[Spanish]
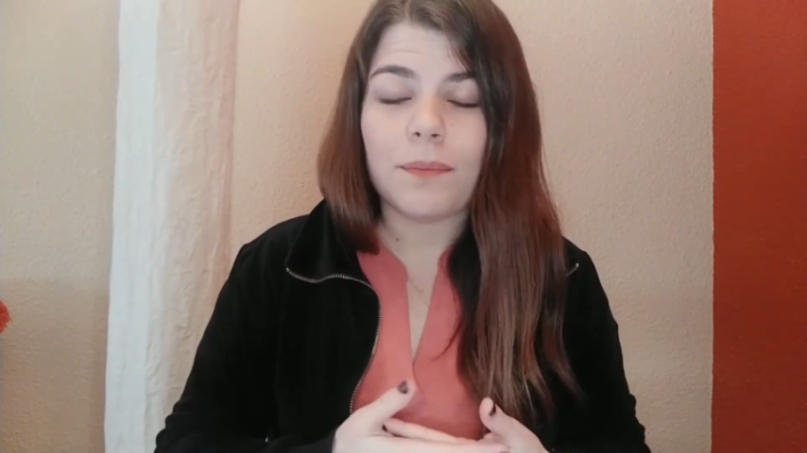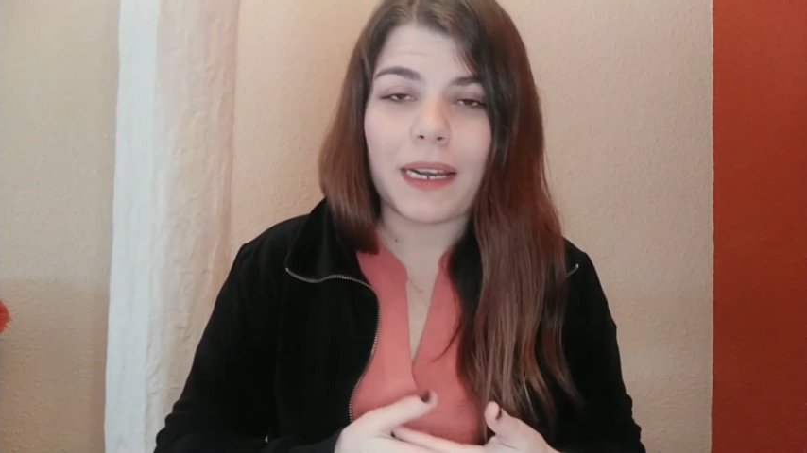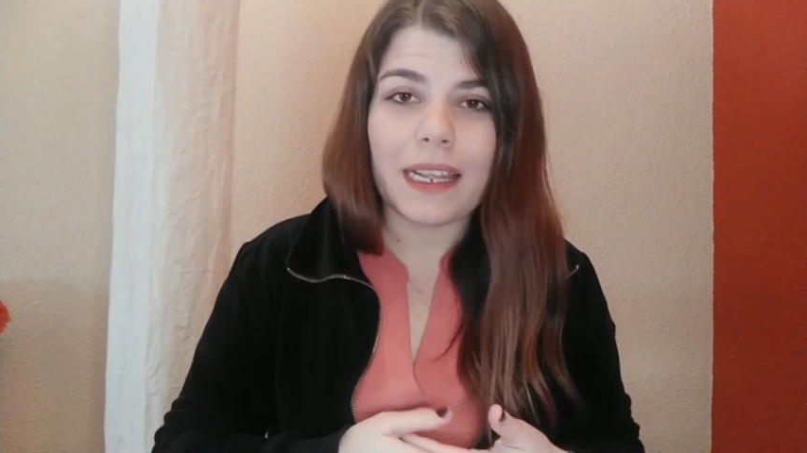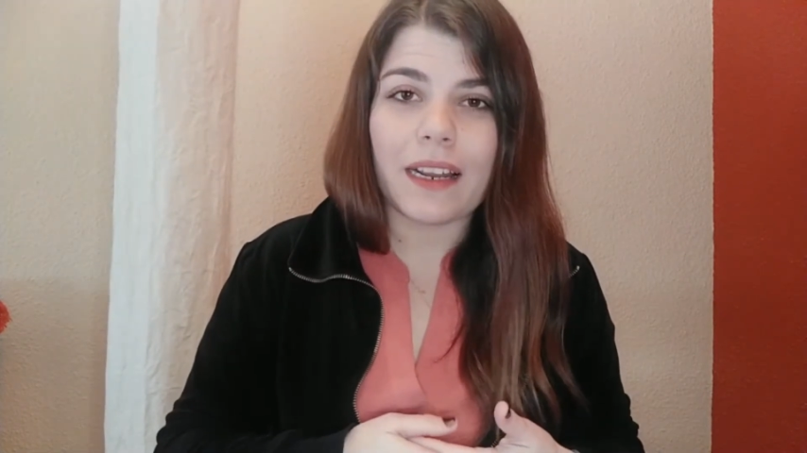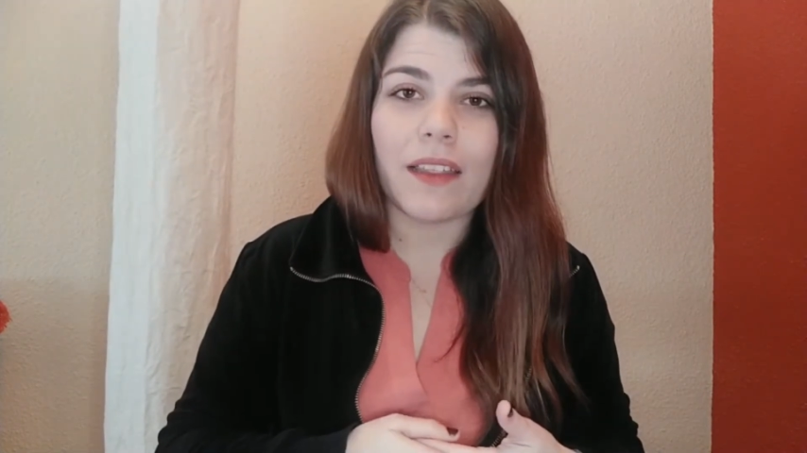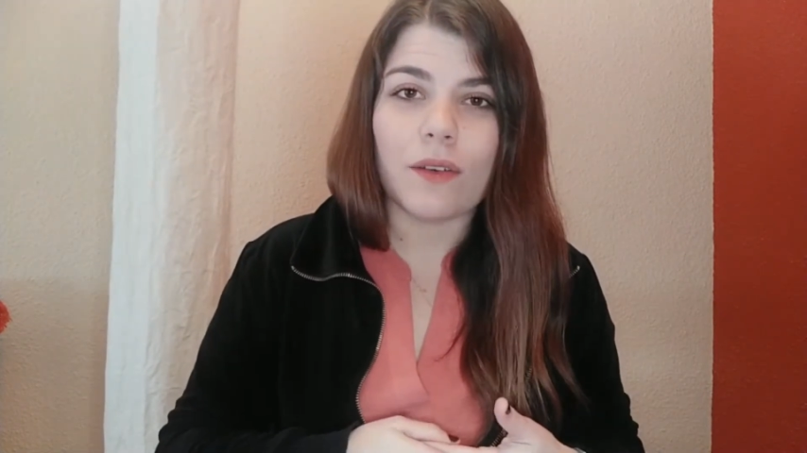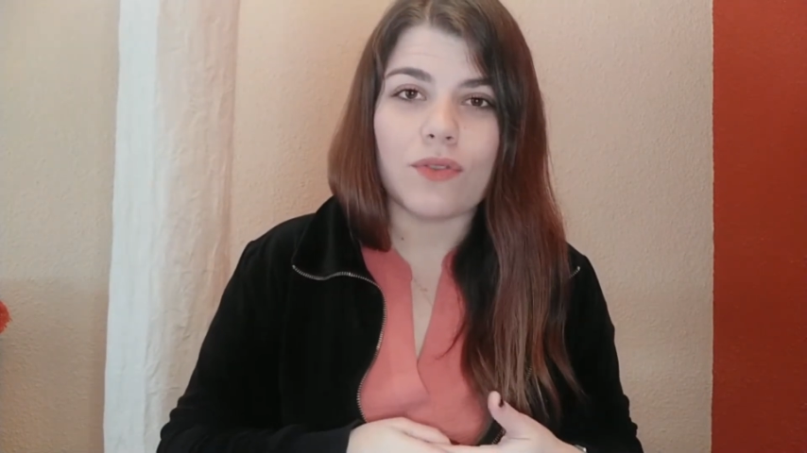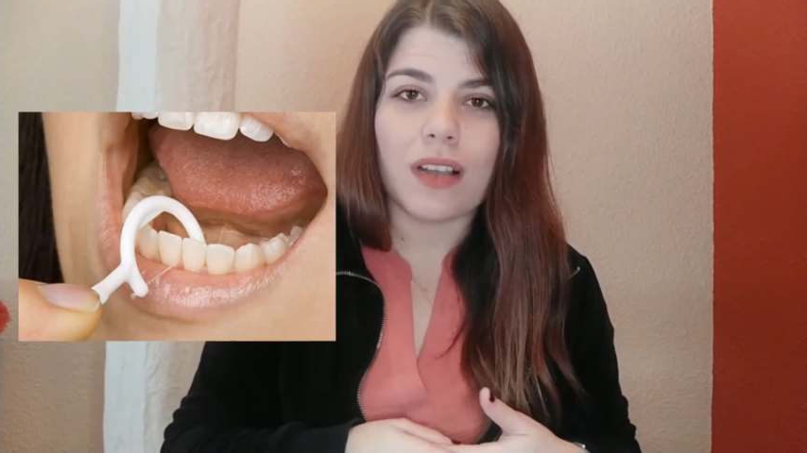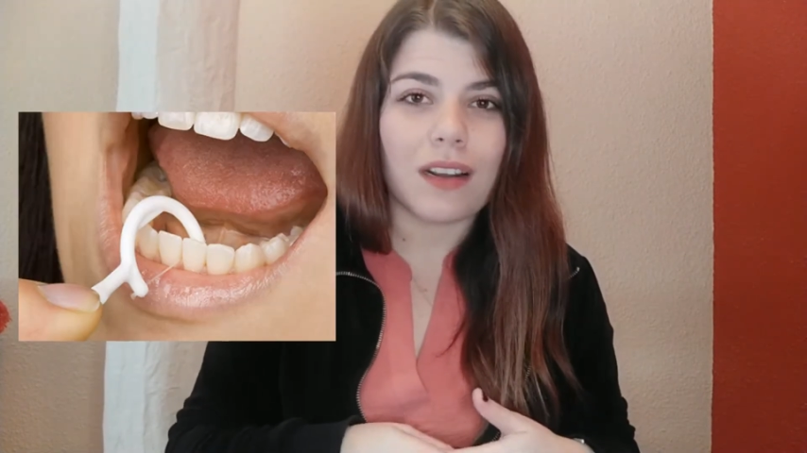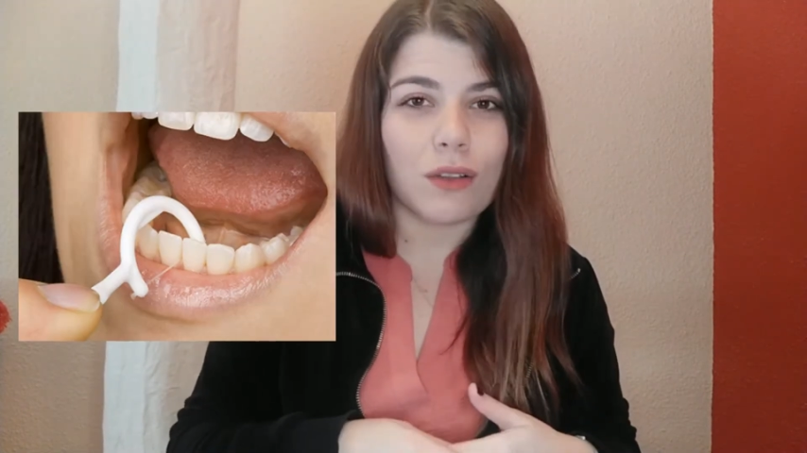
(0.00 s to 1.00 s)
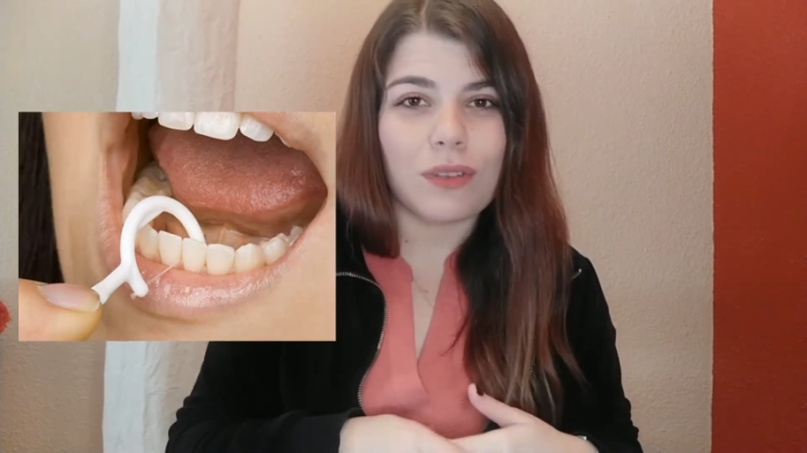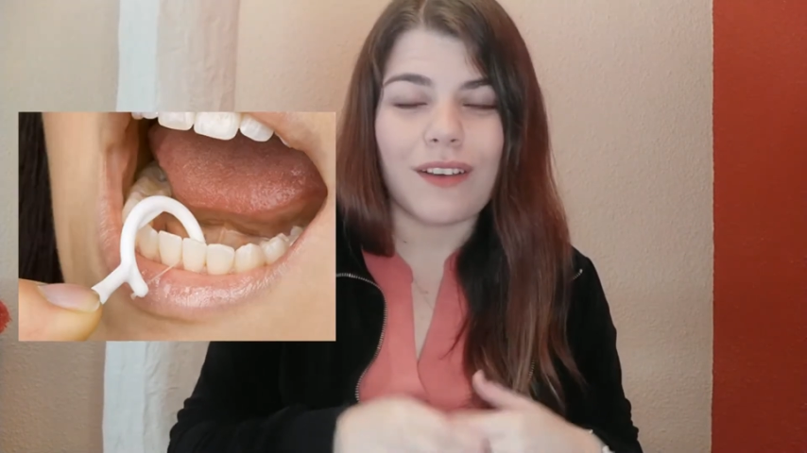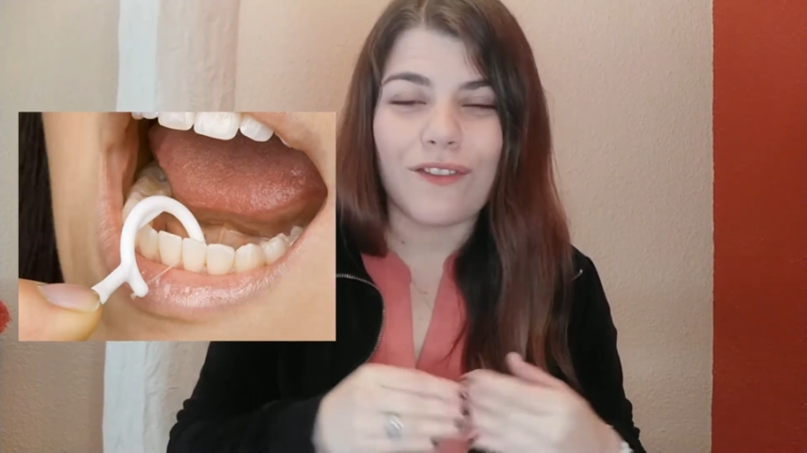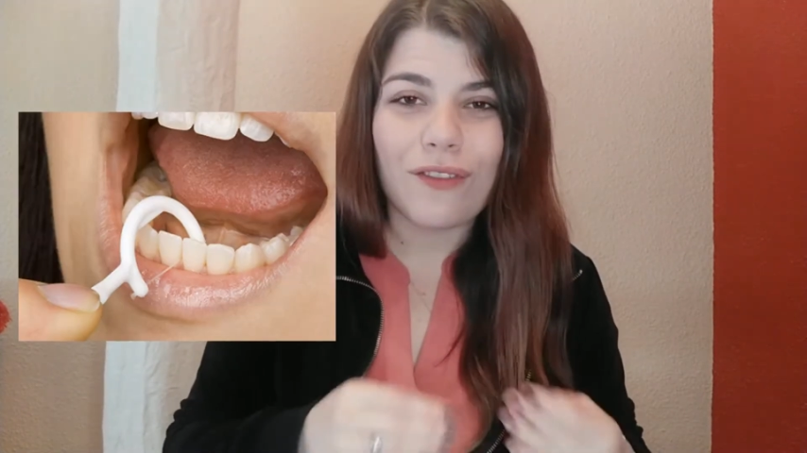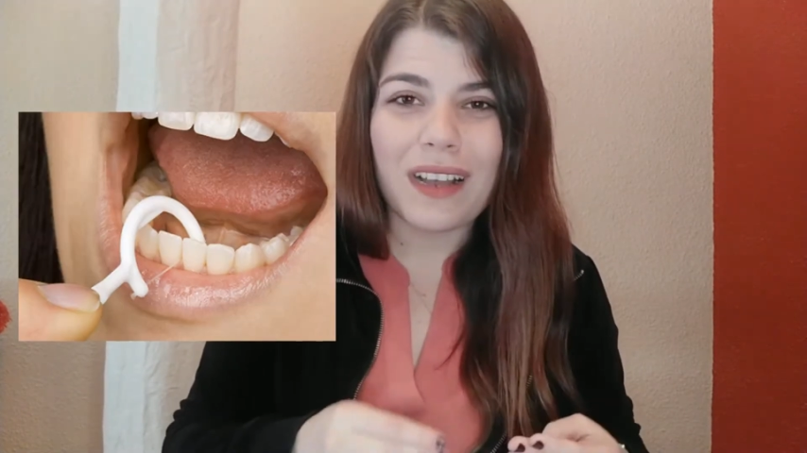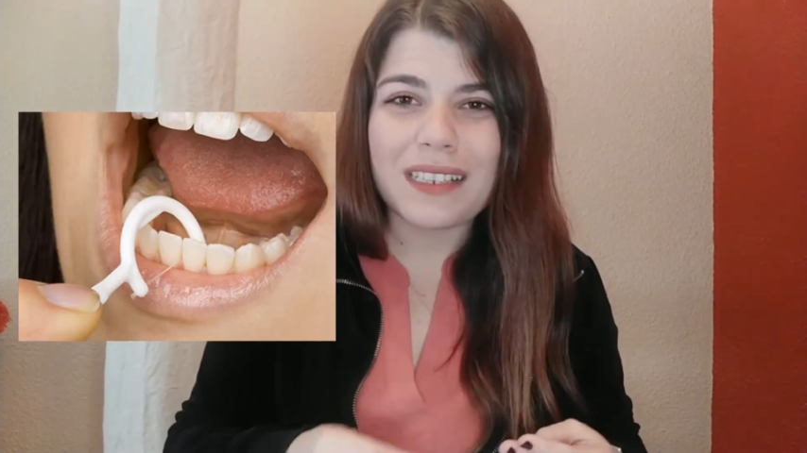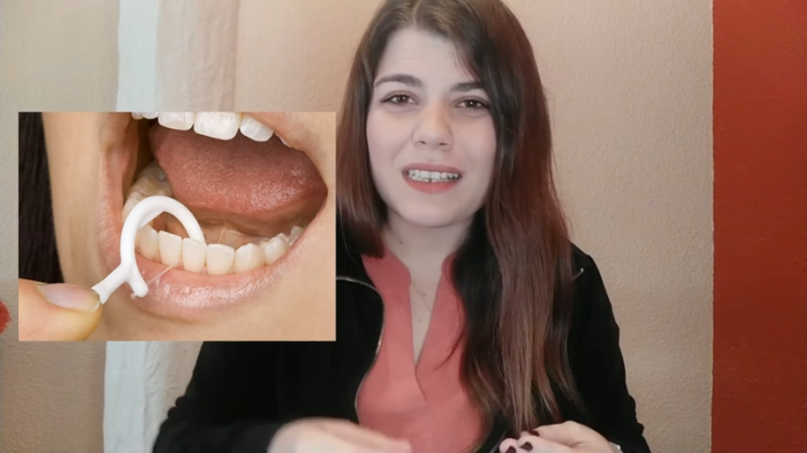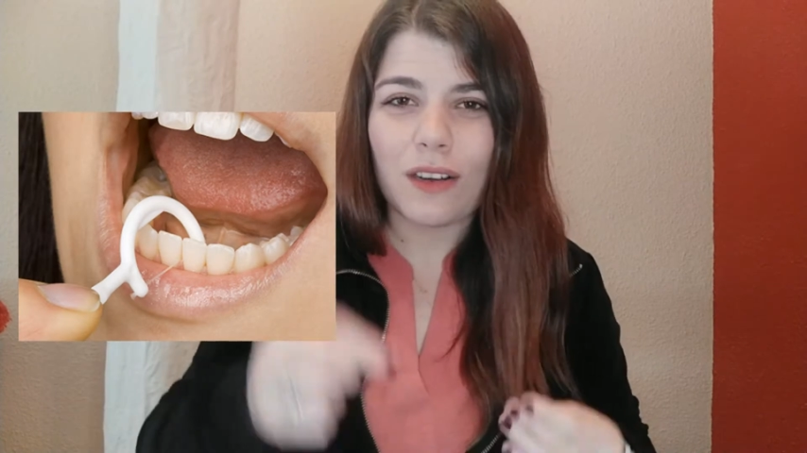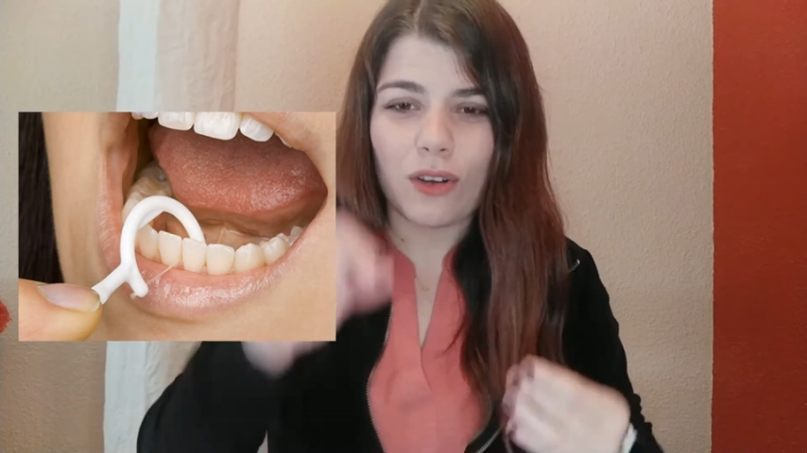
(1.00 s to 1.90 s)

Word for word: maneras de usarlo tan fácil,